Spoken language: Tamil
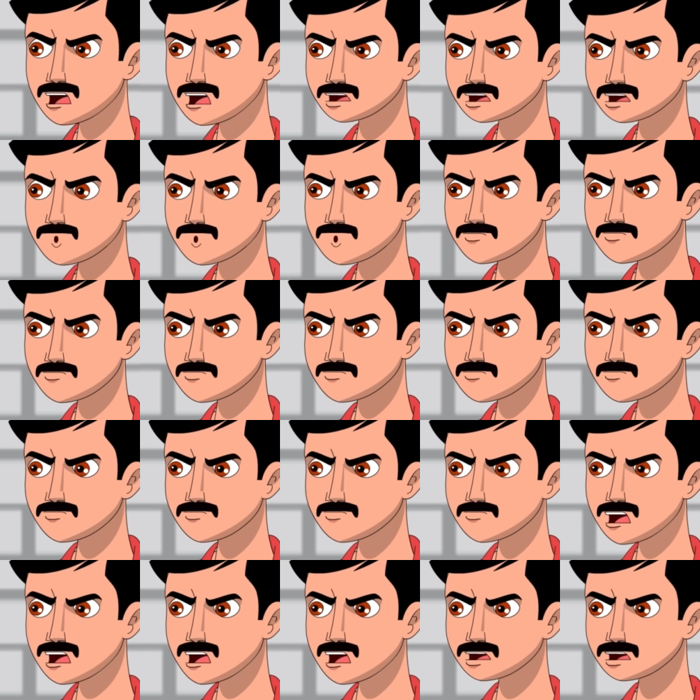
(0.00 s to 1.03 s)
அதை விட்டுட்டு
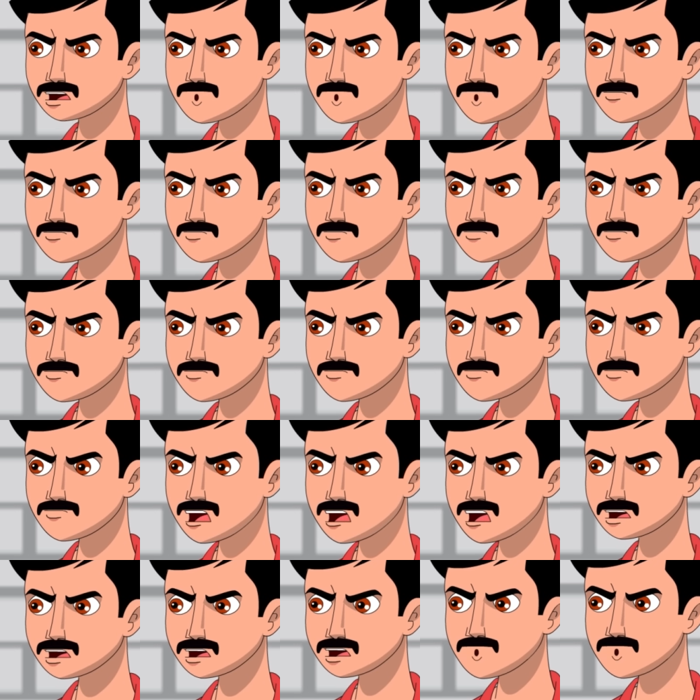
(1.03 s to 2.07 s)
அநியாயமா
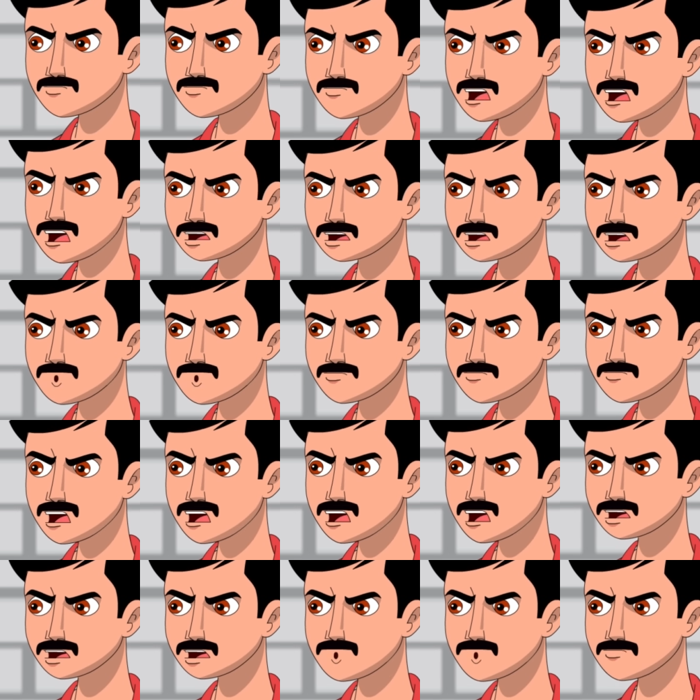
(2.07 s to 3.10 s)
மற்றவங்களை
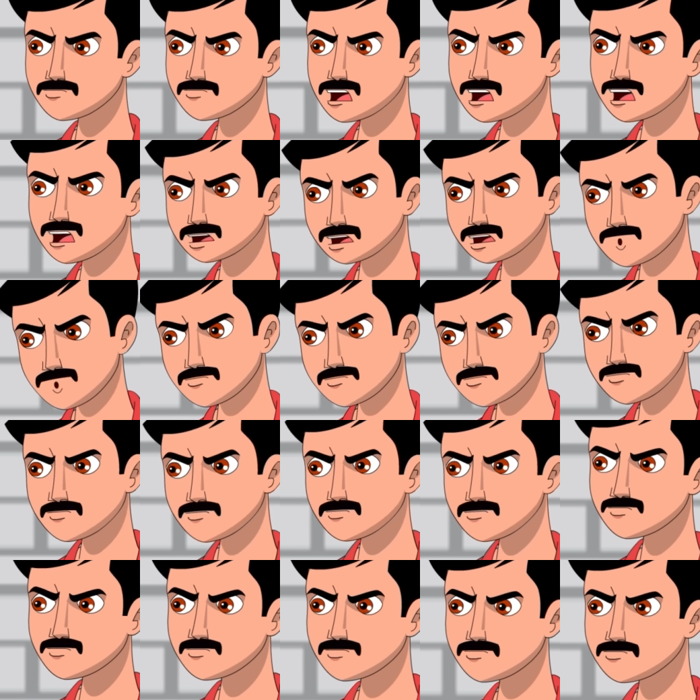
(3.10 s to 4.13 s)
ஏமாத்தி சம்பாரிச்ச பணத்தை
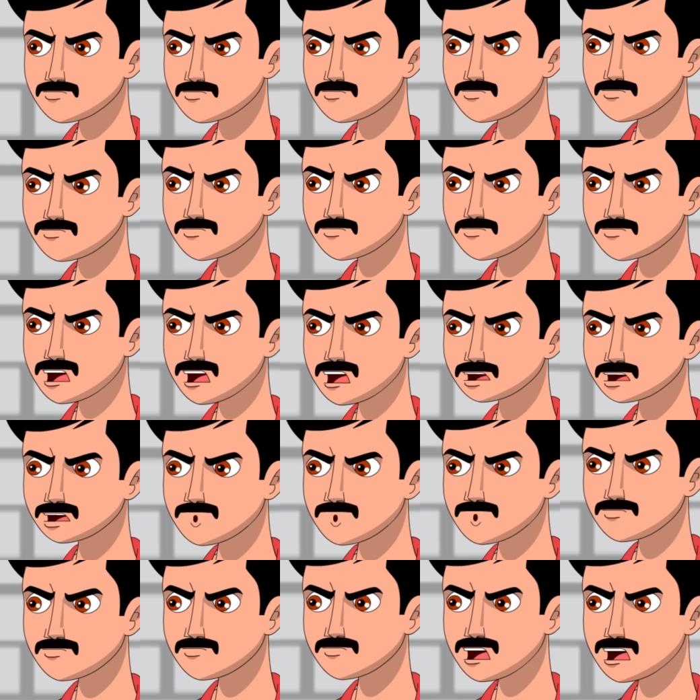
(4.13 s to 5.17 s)
இல்லை அதில்
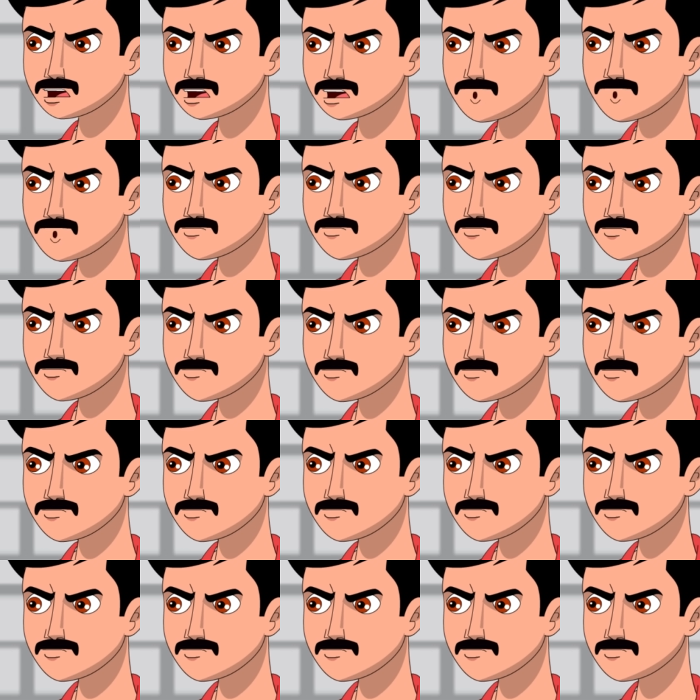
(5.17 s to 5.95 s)
எனக்கு உரிமையும் இல்லை